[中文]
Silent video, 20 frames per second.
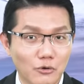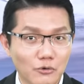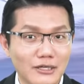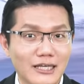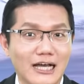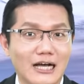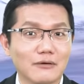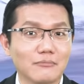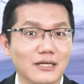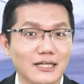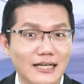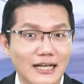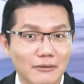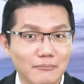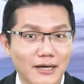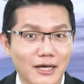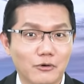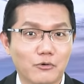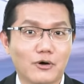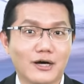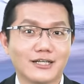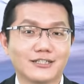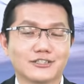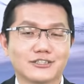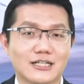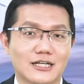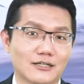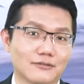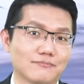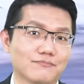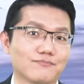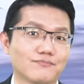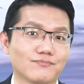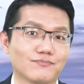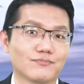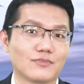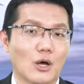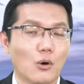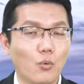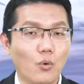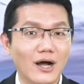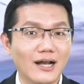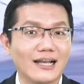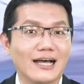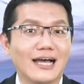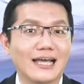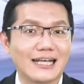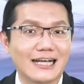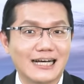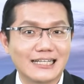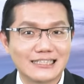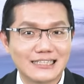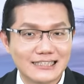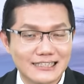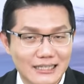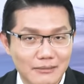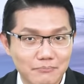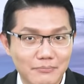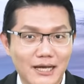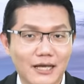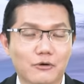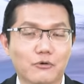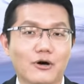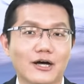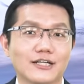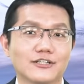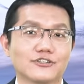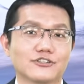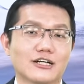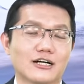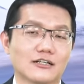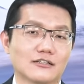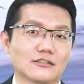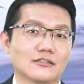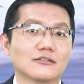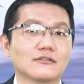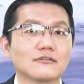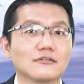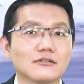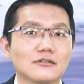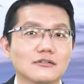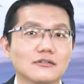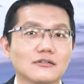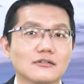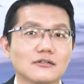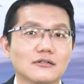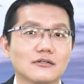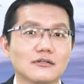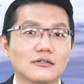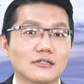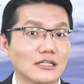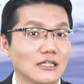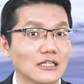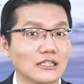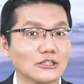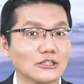荣、阳明两百块以上，万海卡在三百块以上的，你